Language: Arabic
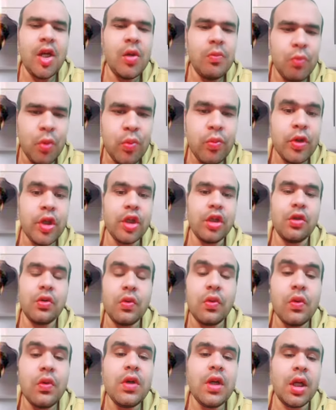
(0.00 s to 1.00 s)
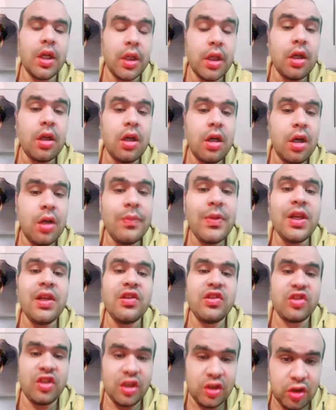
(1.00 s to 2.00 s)
ممكن يكون غير قابل
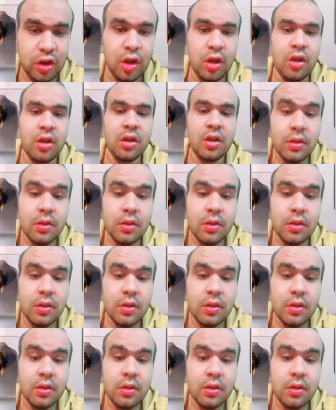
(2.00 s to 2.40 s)
للسيطرة